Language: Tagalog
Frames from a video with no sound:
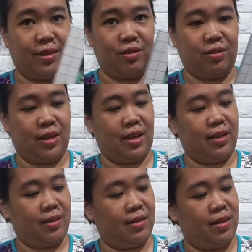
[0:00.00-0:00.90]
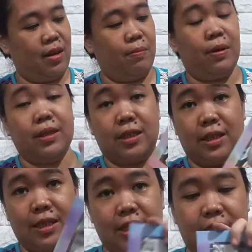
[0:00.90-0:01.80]
Okay. But
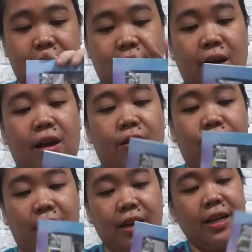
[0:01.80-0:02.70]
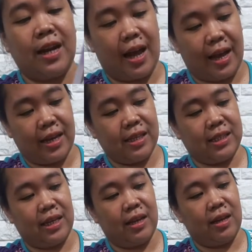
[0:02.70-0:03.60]
this is very
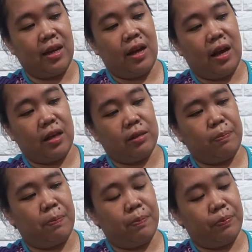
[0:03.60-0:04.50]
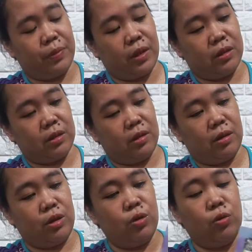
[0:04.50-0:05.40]
nice at
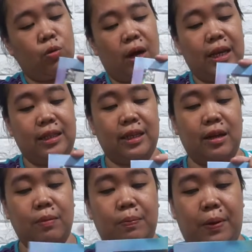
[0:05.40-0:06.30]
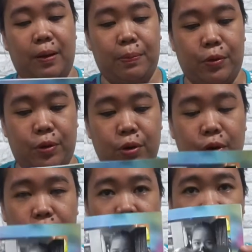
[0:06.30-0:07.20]
yung quality ng paper
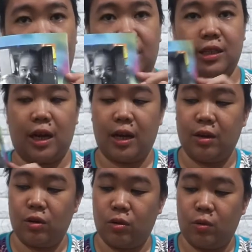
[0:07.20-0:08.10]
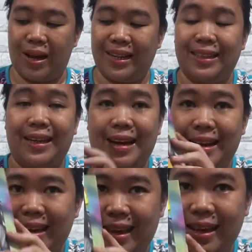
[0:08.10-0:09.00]
at saka yung quality ng
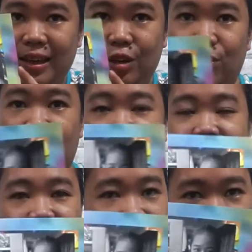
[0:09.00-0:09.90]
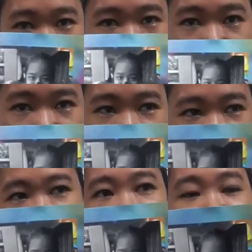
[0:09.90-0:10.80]
ink, yung hindi
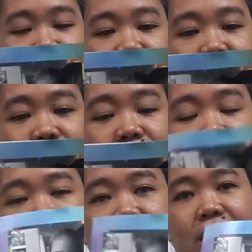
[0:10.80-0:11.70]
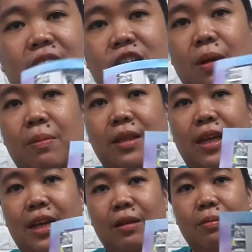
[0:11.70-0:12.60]
nag-smudge or ano, hindi din siya
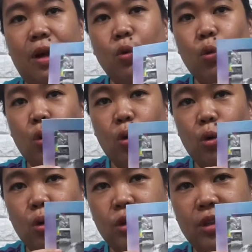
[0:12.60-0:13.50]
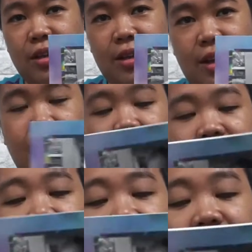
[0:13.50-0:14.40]
madaling malukot.
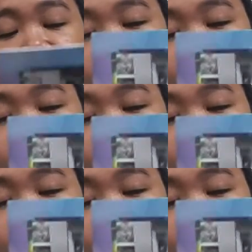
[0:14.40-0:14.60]
Maganda.